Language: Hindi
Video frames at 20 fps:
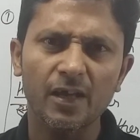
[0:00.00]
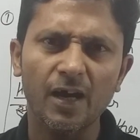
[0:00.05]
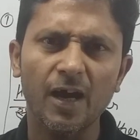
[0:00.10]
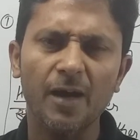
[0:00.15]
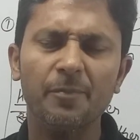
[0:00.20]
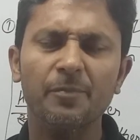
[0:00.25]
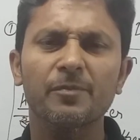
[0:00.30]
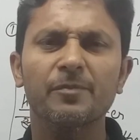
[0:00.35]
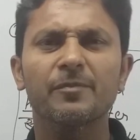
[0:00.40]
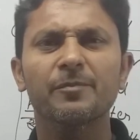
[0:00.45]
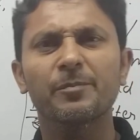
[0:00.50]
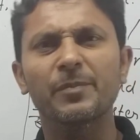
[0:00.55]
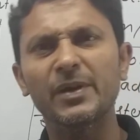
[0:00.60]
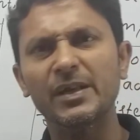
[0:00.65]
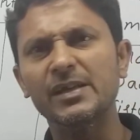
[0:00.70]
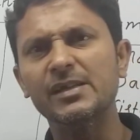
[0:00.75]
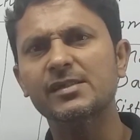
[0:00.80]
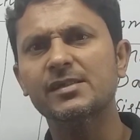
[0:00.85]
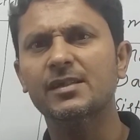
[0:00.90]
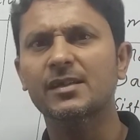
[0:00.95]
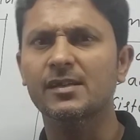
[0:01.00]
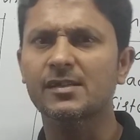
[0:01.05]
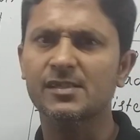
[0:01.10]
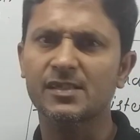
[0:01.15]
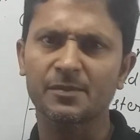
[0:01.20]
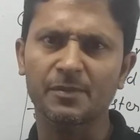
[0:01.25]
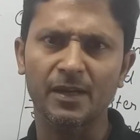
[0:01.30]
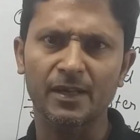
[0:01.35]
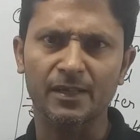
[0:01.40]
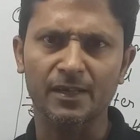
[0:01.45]
आप प्लीज़ का
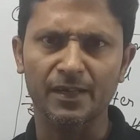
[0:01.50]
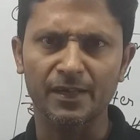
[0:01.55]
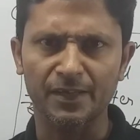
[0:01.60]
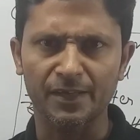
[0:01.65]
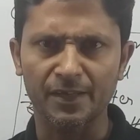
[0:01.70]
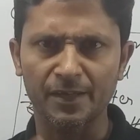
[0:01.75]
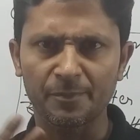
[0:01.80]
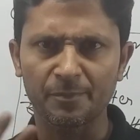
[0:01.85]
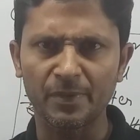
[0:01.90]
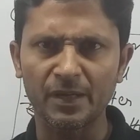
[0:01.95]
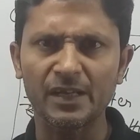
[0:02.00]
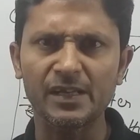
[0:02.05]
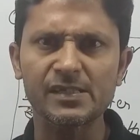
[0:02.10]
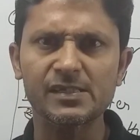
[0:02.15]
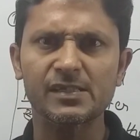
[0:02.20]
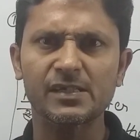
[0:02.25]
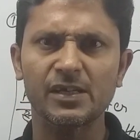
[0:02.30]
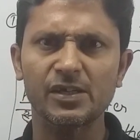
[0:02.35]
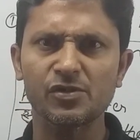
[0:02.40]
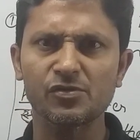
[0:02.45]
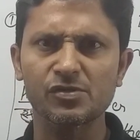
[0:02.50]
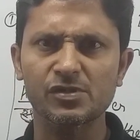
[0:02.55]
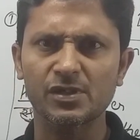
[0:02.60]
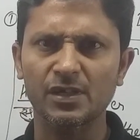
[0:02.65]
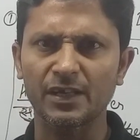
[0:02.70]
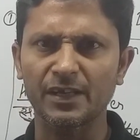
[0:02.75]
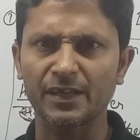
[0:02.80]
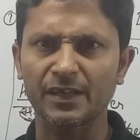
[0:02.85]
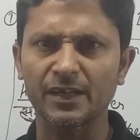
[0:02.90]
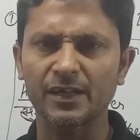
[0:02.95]
इस्तेमाल करेंगे प्लीज़ का यूज़
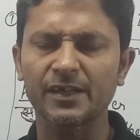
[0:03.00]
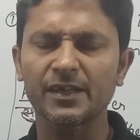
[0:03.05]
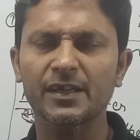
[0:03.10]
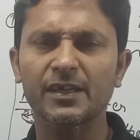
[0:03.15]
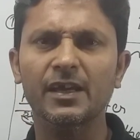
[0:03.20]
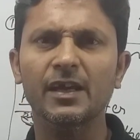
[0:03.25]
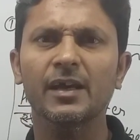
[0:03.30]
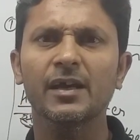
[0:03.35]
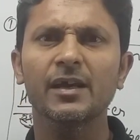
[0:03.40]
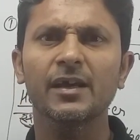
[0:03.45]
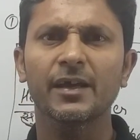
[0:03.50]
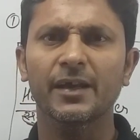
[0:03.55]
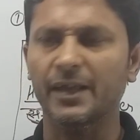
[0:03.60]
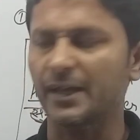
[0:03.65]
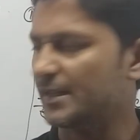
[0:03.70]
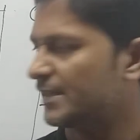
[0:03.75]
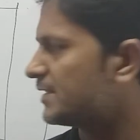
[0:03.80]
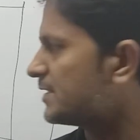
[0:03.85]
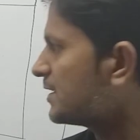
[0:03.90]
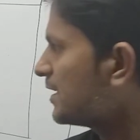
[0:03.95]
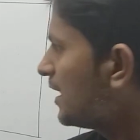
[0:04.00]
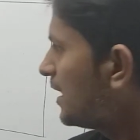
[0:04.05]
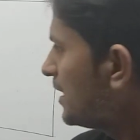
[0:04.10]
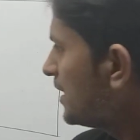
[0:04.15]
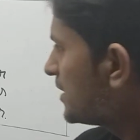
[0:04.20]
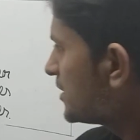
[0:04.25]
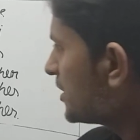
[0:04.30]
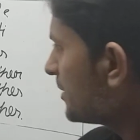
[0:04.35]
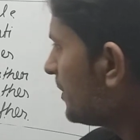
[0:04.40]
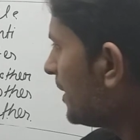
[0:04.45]
करेंगे ठीक है नेक्स्ट
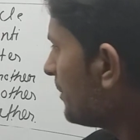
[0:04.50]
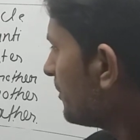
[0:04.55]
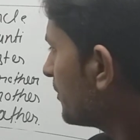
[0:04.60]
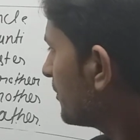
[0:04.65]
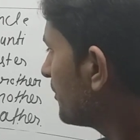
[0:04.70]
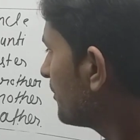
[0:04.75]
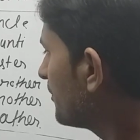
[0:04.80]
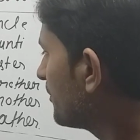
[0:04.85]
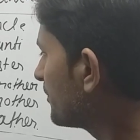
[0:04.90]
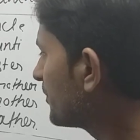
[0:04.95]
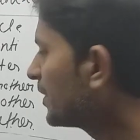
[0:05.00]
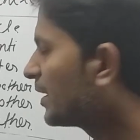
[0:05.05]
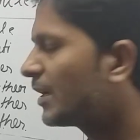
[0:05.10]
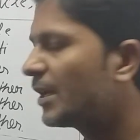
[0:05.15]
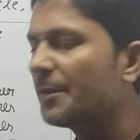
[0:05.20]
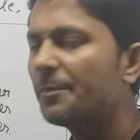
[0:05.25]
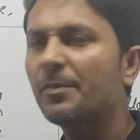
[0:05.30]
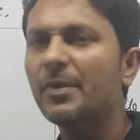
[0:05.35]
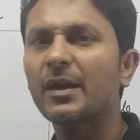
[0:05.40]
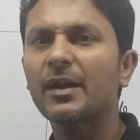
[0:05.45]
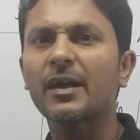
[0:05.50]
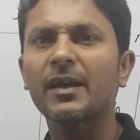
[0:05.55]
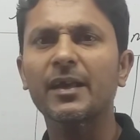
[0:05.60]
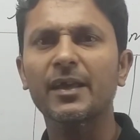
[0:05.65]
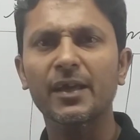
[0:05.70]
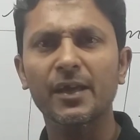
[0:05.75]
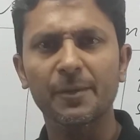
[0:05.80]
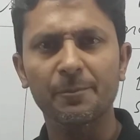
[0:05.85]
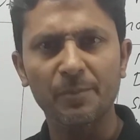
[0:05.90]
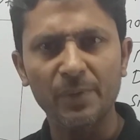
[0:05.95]
जब आप कृपया
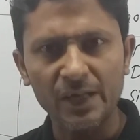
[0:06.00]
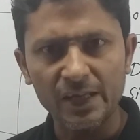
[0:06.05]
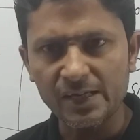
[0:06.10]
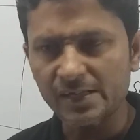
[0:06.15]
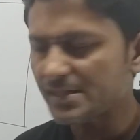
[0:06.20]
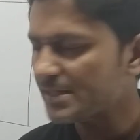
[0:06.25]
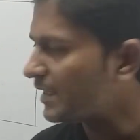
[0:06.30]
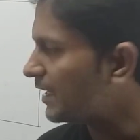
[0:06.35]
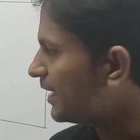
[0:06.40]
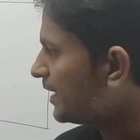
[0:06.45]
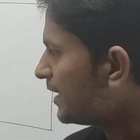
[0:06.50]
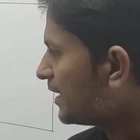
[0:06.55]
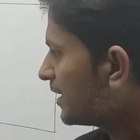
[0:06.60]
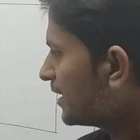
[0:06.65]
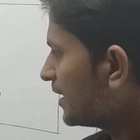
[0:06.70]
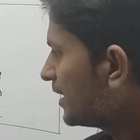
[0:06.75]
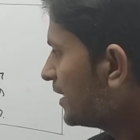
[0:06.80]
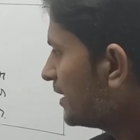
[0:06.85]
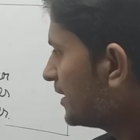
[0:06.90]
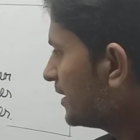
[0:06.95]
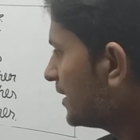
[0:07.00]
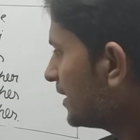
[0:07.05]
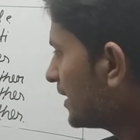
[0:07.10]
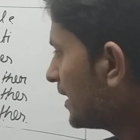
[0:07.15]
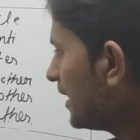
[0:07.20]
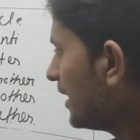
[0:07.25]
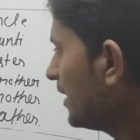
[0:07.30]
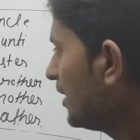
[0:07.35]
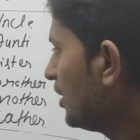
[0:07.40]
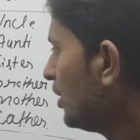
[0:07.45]
करेंगे प्लीज़ कहेंगे ठीक
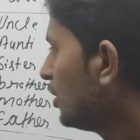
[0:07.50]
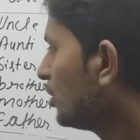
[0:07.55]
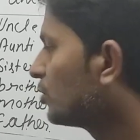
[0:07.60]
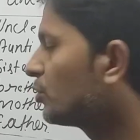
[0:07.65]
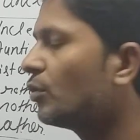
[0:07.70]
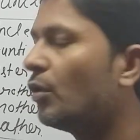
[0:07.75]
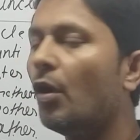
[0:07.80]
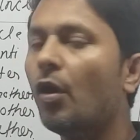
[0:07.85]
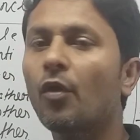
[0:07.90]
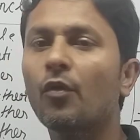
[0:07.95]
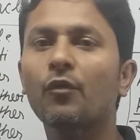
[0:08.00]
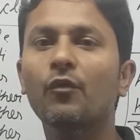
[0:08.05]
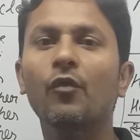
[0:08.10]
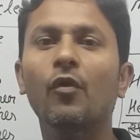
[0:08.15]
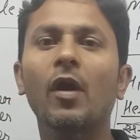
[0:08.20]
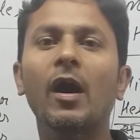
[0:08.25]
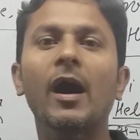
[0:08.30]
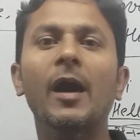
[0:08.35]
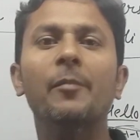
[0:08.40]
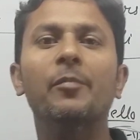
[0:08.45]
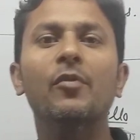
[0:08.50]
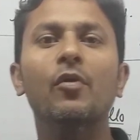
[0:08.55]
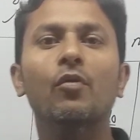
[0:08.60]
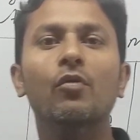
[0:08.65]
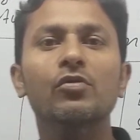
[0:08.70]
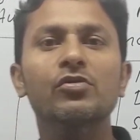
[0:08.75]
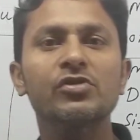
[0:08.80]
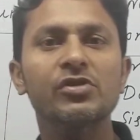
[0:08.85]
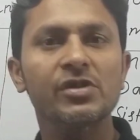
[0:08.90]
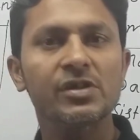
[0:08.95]
है तो और वो आपको
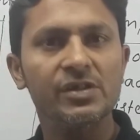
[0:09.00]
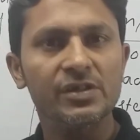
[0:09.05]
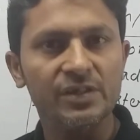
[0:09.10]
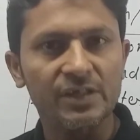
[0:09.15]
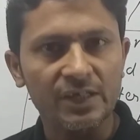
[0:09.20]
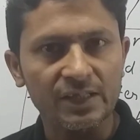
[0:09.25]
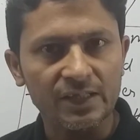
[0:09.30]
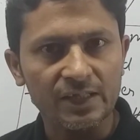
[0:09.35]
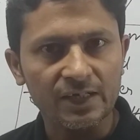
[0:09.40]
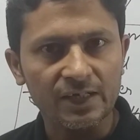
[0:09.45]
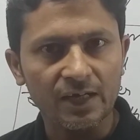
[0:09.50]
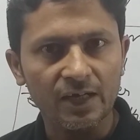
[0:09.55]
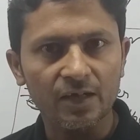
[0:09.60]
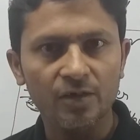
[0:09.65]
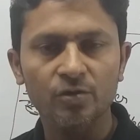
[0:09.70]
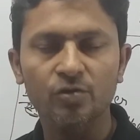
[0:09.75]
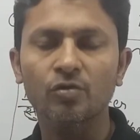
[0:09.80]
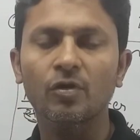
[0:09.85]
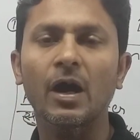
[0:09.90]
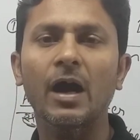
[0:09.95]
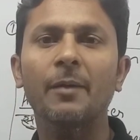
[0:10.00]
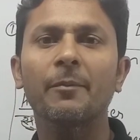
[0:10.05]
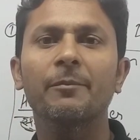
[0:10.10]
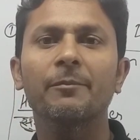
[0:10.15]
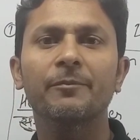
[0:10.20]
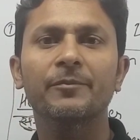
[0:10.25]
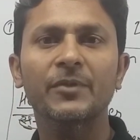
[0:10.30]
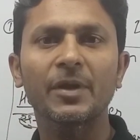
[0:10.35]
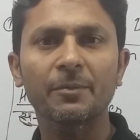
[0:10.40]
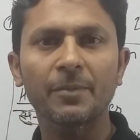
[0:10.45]
कुछ दे देगा तो
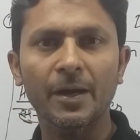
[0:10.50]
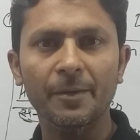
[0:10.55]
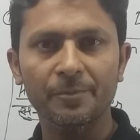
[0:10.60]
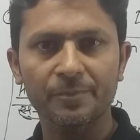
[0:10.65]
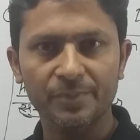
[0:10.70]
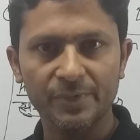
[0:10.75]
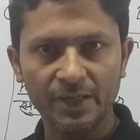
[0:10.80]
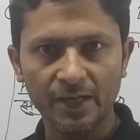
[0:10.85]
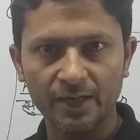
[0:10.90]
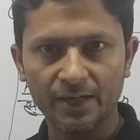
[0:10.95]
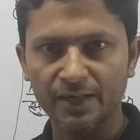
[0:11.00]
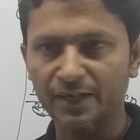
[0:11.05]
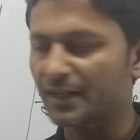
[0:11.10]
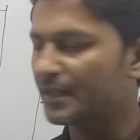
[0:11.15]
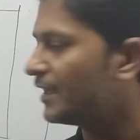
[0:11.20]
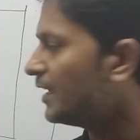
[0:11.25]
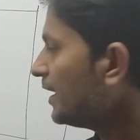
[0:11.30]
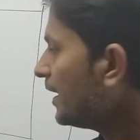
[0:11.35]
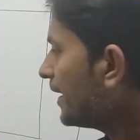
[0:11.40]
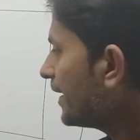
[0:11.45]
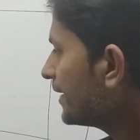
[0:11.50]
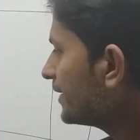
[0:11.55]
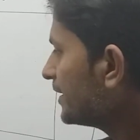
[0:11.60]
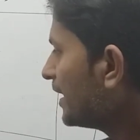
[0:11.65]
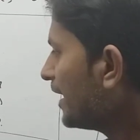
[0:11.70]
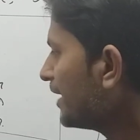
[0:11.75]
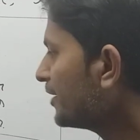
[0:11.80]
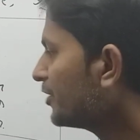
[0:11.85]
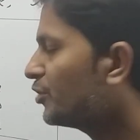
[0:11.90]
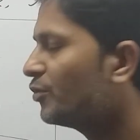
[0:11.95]
तब आप क्या करेंगे
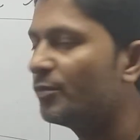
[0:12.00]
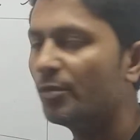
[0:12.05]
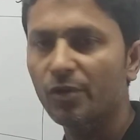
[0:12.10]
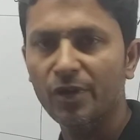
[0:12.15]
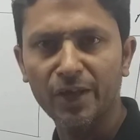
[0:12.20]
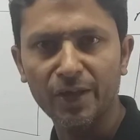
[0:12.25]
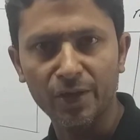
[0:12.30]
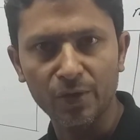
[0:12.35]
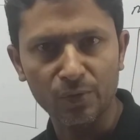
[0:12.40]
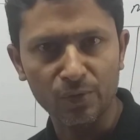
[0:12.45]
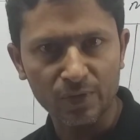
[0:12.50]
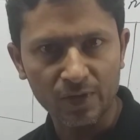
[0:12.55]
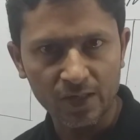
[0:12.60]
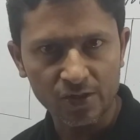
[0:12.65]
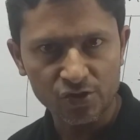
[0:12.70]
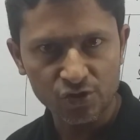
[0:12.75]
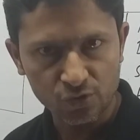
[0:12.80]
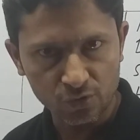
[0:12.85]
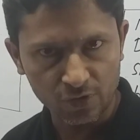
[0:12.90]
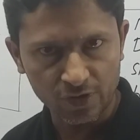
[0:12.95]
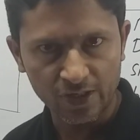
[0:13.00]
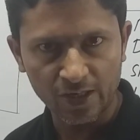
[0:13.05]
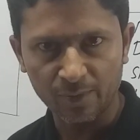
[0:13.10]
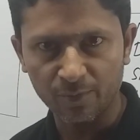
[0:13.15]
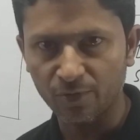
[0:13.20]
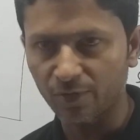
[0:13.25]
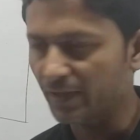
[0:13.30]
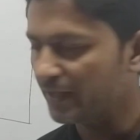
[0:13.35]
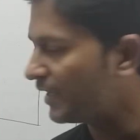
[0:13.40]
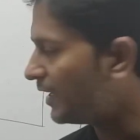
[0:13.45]
थैंक यू बोलेंगे उनका शुक्रिया
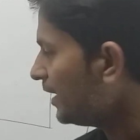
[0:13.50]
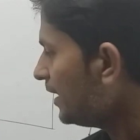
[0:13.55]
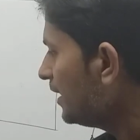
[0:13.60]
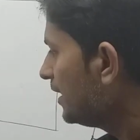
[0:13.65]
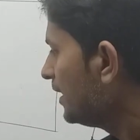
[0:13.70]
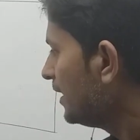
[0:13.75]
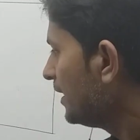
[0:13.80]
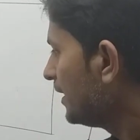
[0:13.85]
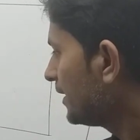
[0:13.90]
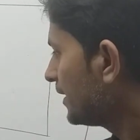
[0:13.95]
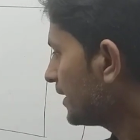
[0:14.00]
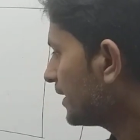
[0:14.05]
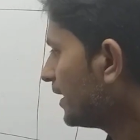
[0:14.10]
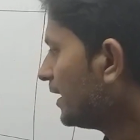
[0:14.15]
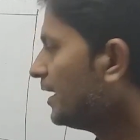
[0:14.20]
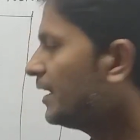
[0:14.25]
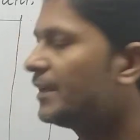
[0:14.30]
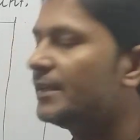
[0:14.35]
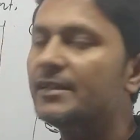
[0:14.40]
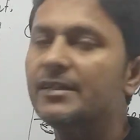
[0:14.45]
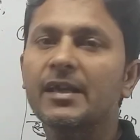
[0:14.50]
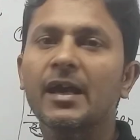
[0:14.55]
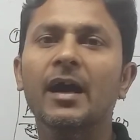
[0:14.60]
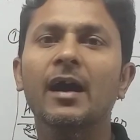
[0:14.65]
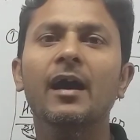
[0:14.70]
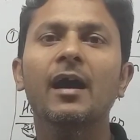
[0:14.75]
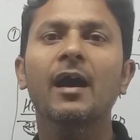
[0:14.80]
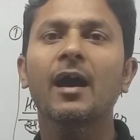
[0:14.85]
बोलेंगे ठीक है या